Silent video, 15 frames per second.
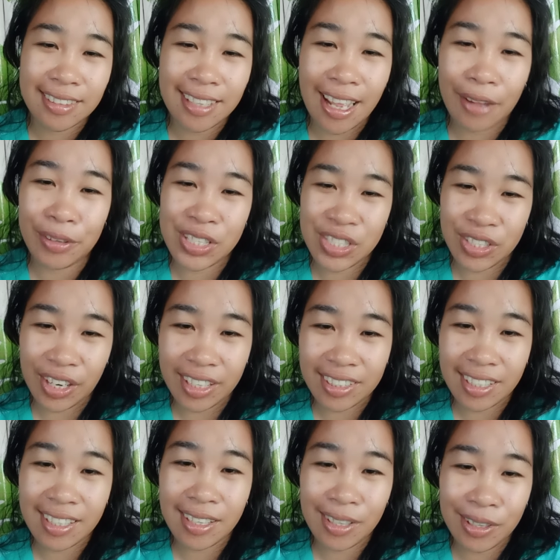I will
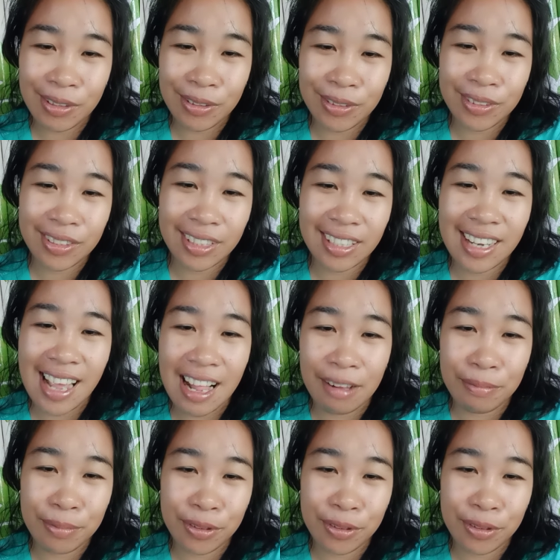strengthen you and help